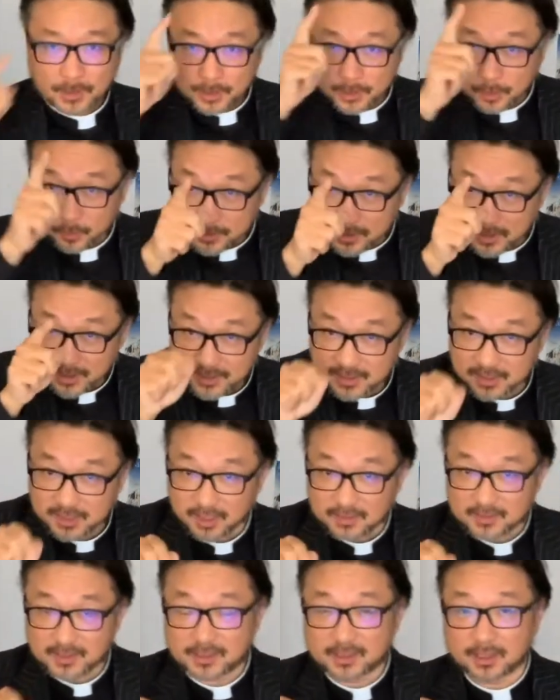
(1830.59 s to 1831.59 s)
有这个思
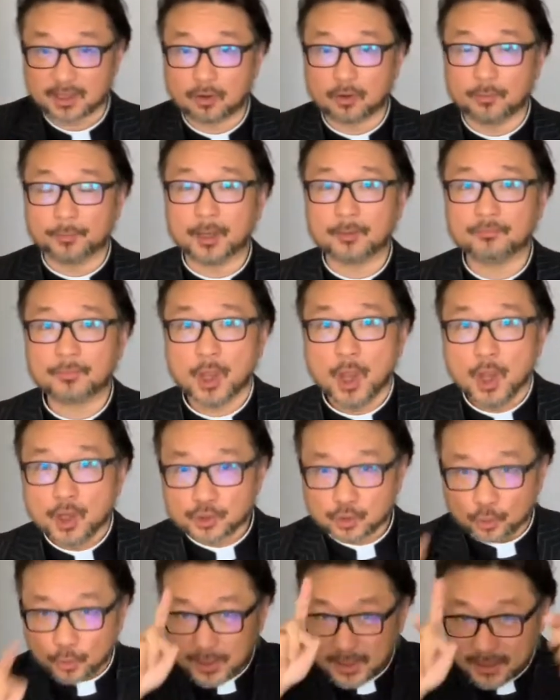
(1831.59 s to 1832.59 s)
想在这个后面，
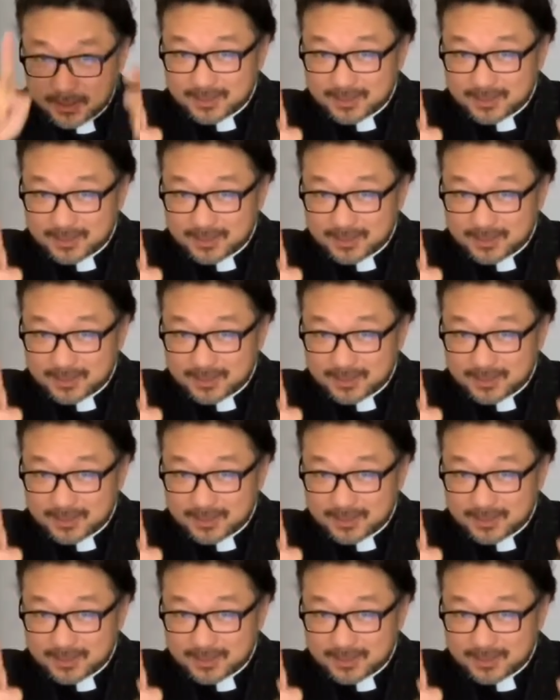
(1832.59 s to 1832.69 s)
所以